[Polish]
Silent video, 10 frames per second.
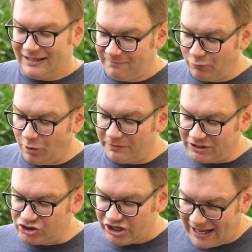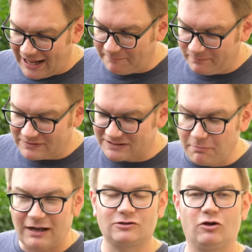I byłoby grzechem
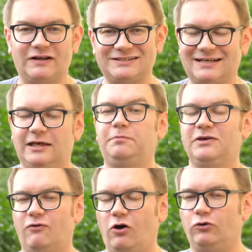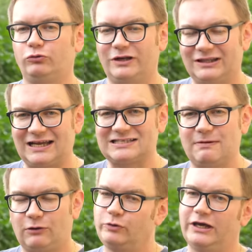zmarnować takie piwo, które tak
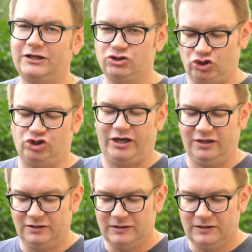smakuje dzisiaj.